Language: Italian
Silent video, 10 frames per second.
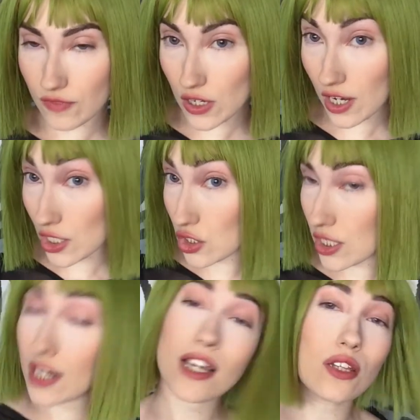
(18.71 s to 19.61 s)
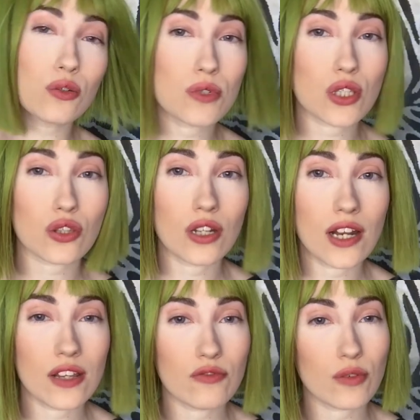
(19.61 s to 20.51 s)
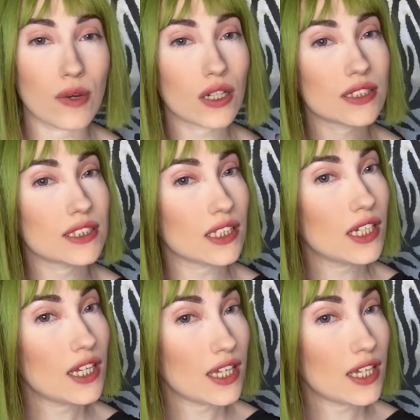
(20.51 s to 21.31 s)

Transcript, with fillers: ve lo lascio linkato qui sotto nell'info box